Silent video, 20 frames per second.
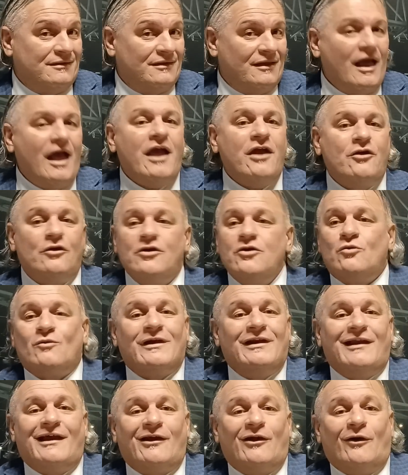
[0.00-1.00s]
e io in
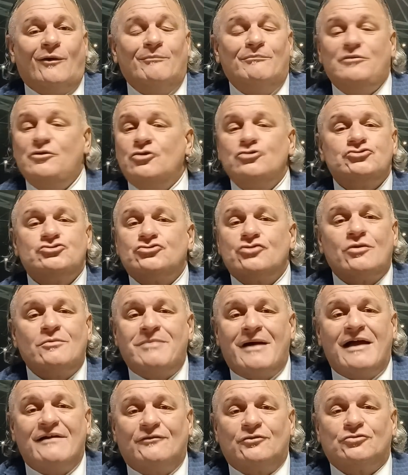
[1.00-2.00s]
quella lobby non ci sono
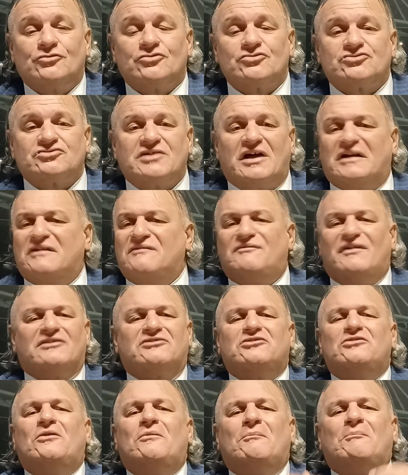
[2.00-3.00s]
mai voluto stare,
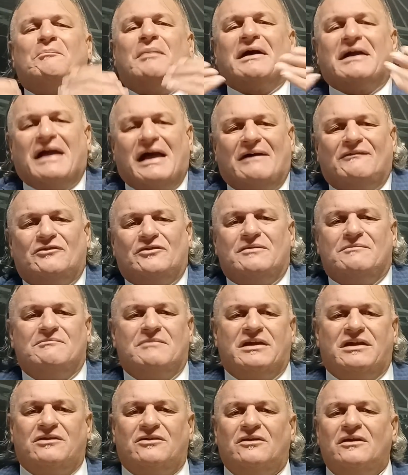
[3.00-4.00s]
infatti non pagavo
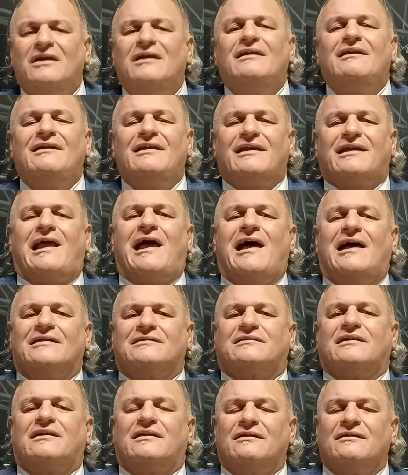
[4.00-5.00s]
nemmeno le
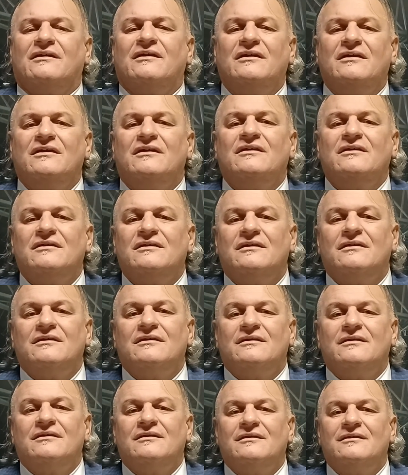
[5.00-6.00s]
rate.
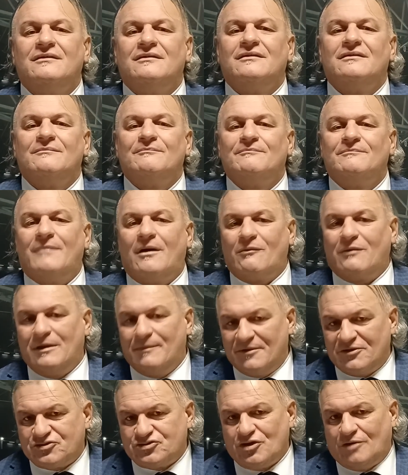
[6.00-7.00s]
Ma
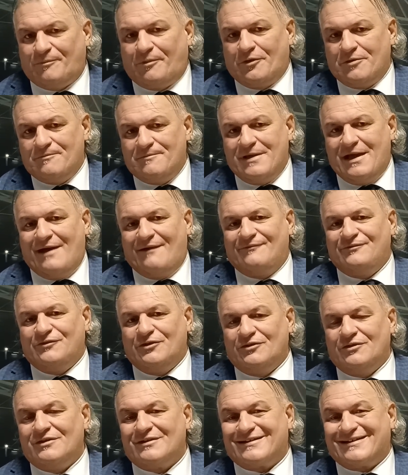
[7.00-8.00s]
quello perciò poi mi
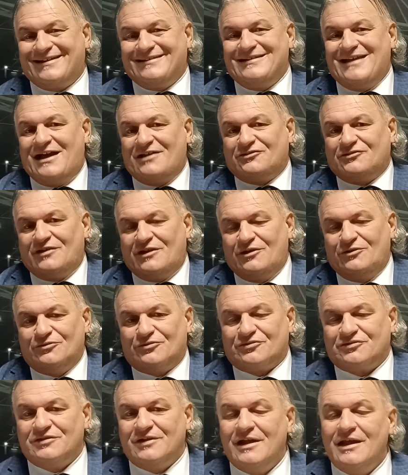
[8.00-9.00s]
hanno radiato
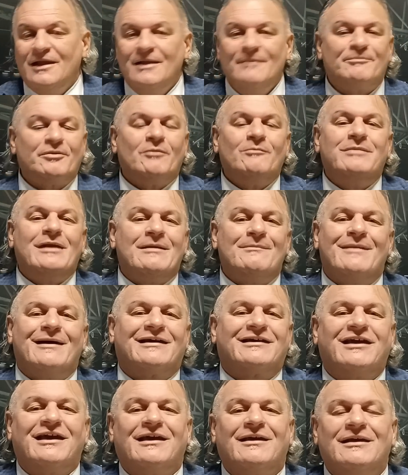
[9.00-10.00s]
dall'ordine.
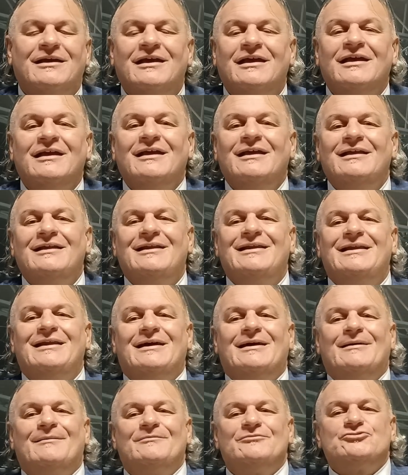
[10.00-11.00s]
Problema che
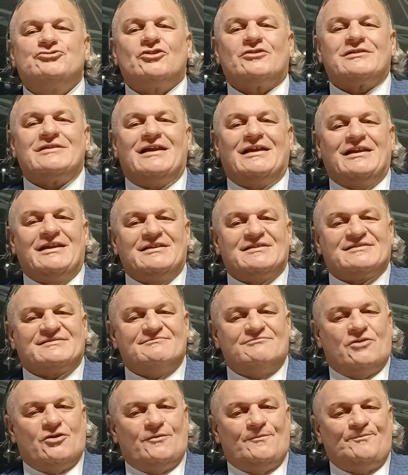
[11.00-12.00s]
il
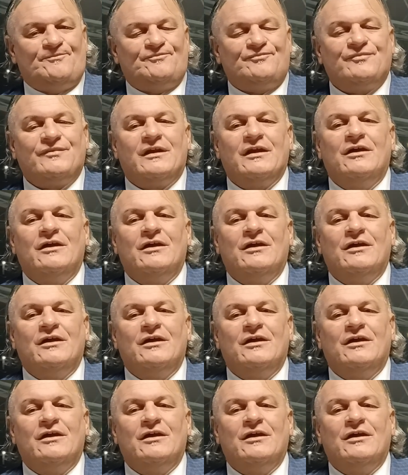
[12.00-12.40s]
giornalismo